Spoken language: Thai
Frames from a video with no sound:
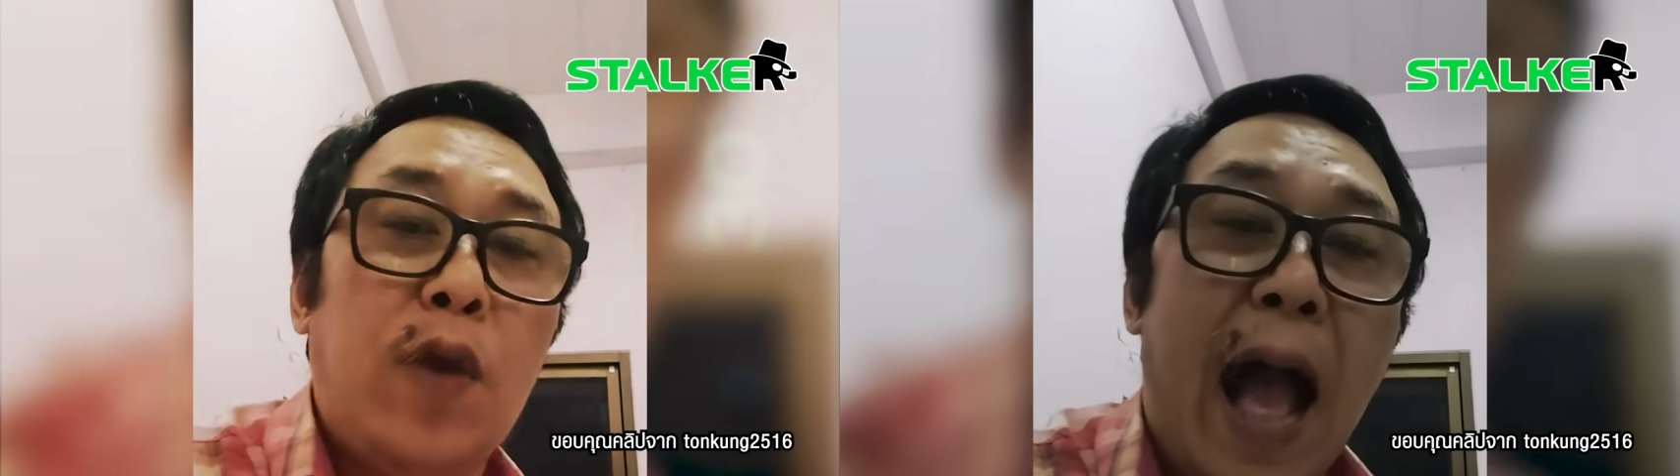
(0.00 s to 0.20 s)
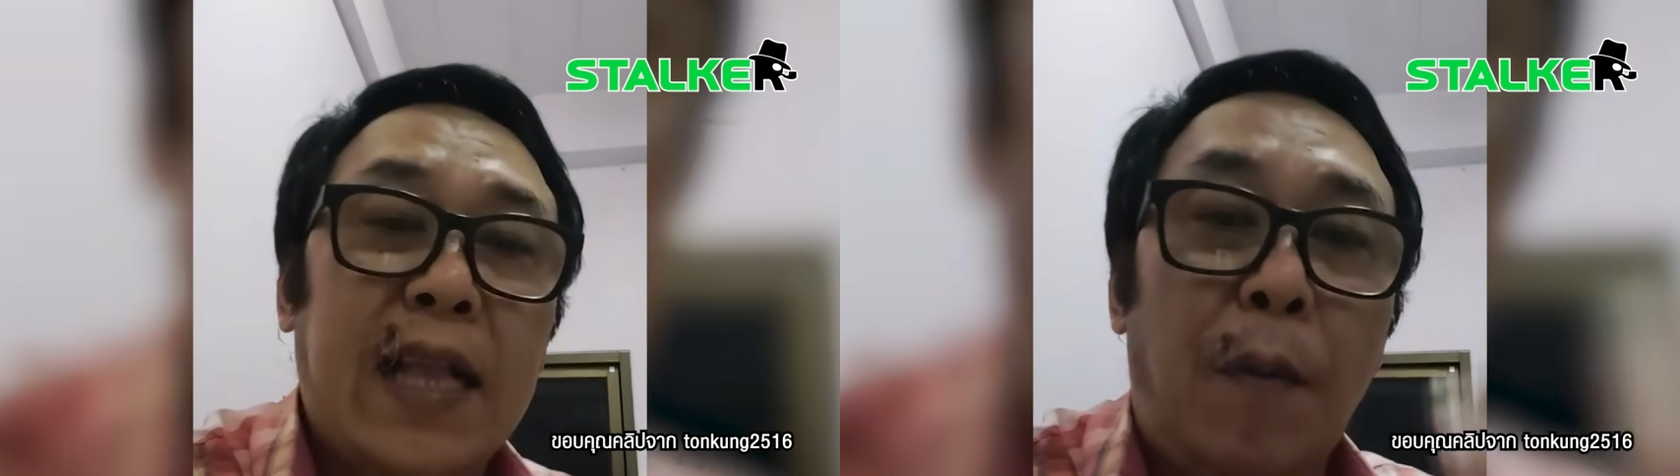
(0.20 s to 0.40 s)

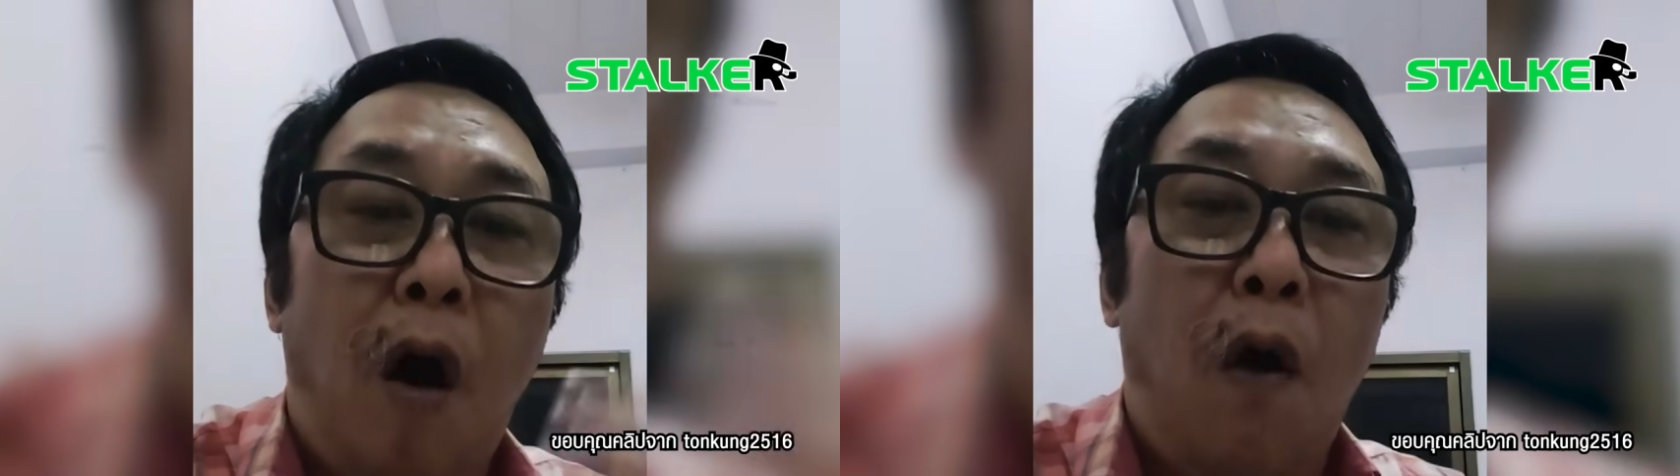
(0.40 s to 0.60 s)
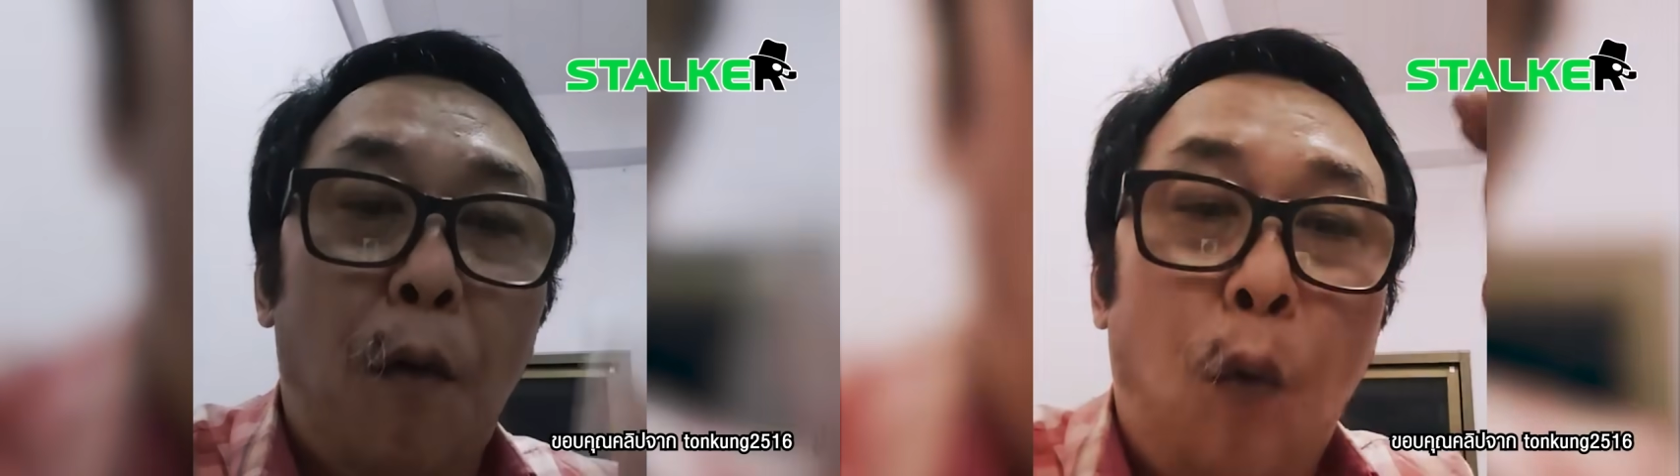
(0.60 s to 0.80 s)
อยากจะบ
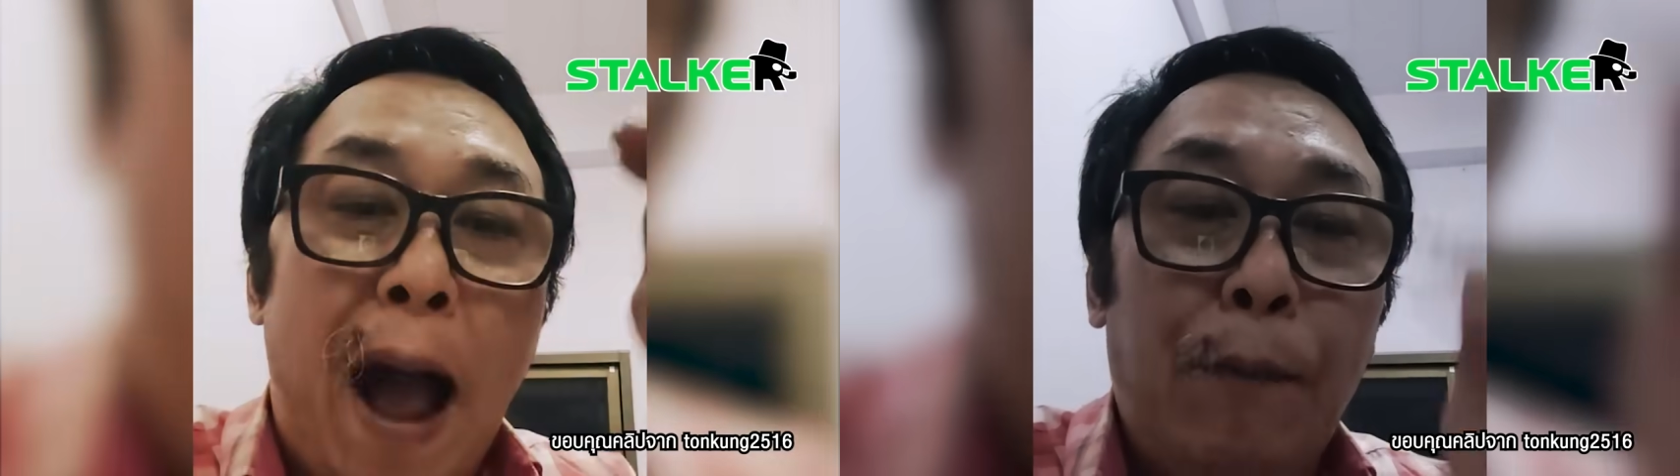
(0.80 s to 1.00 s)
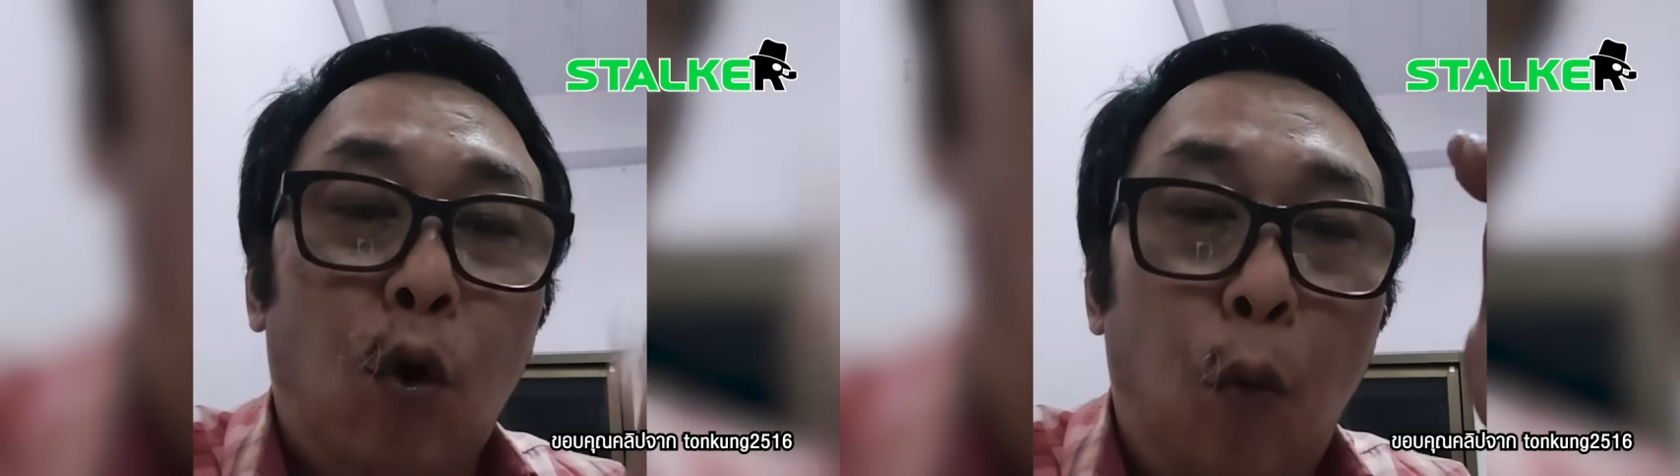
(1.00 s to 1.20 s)
อกว่าค
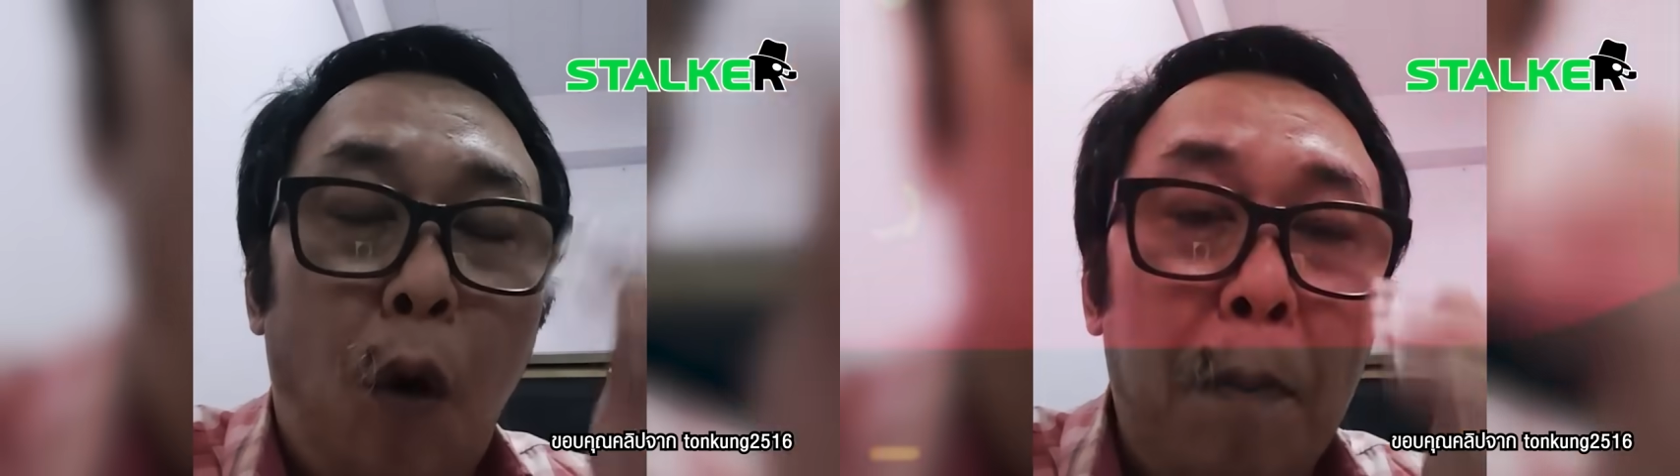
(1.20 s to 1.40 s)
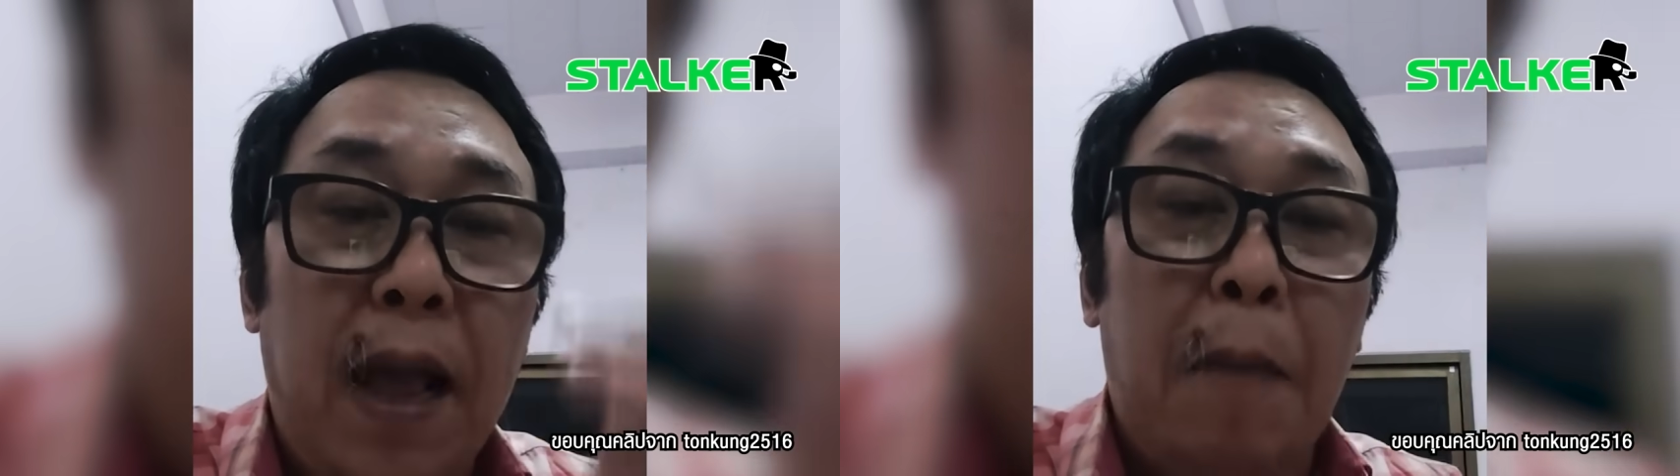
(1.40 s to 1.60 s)
วามรู้พ
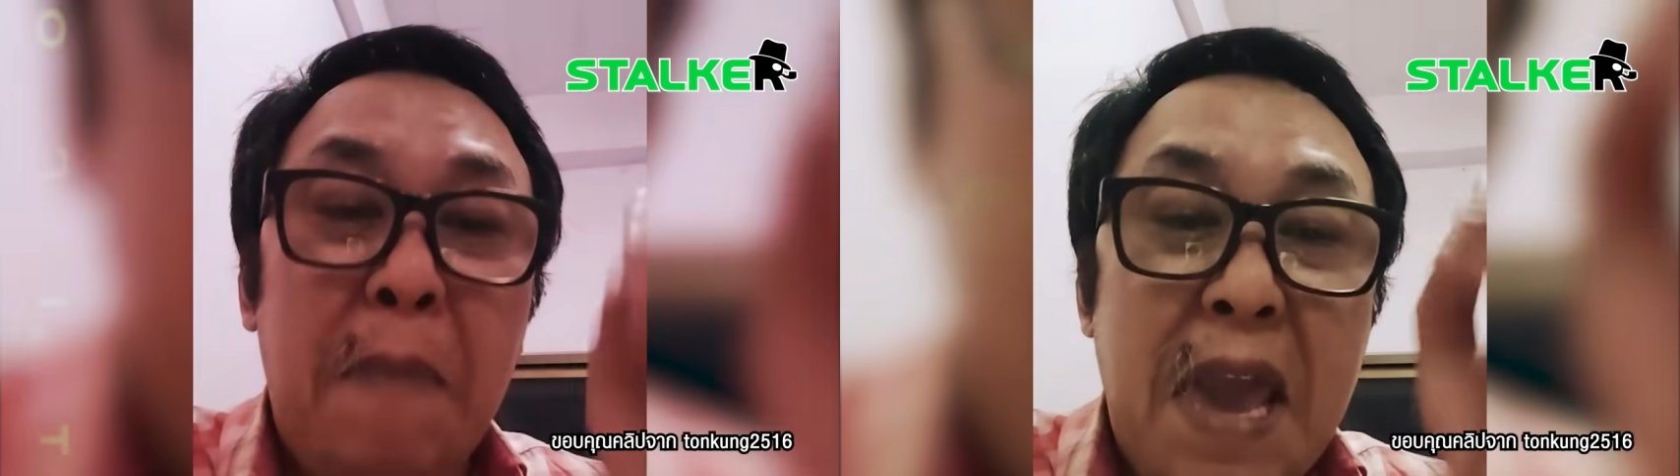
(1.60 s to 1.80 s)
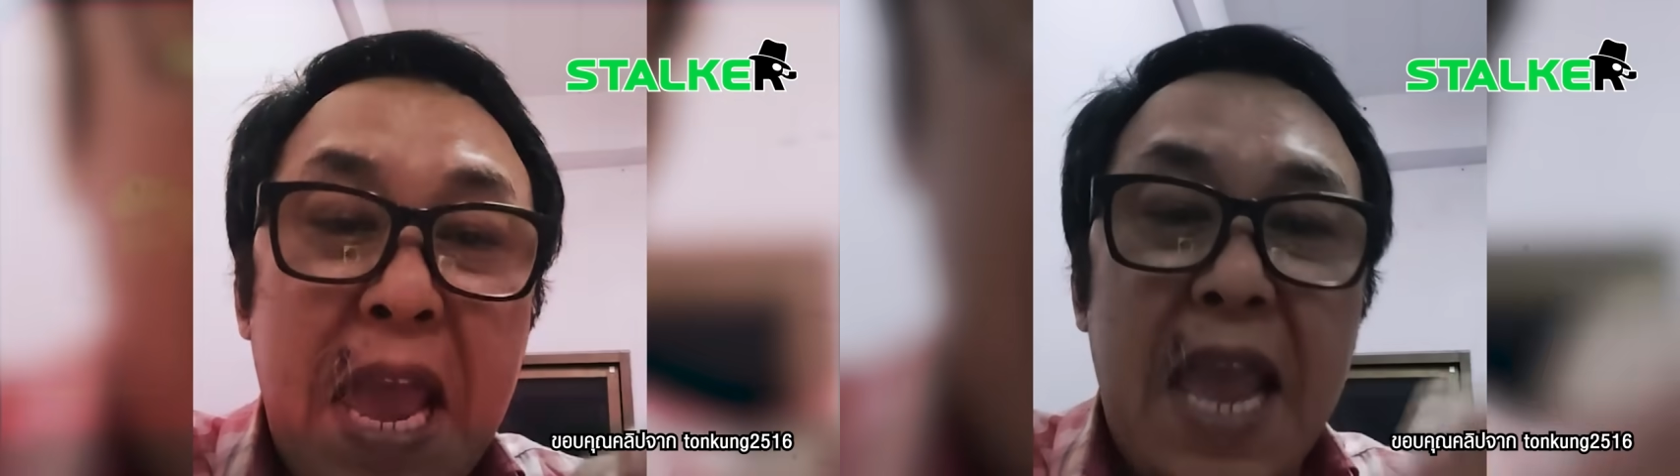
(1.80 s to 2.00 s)
วก
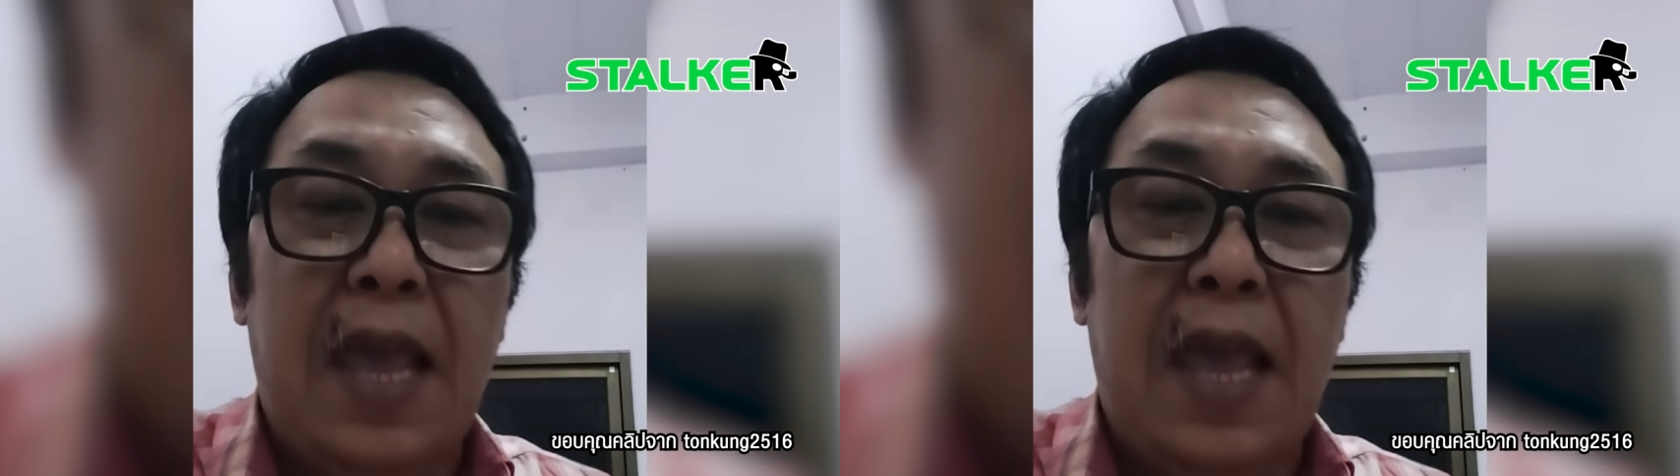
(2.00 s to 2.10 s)
มี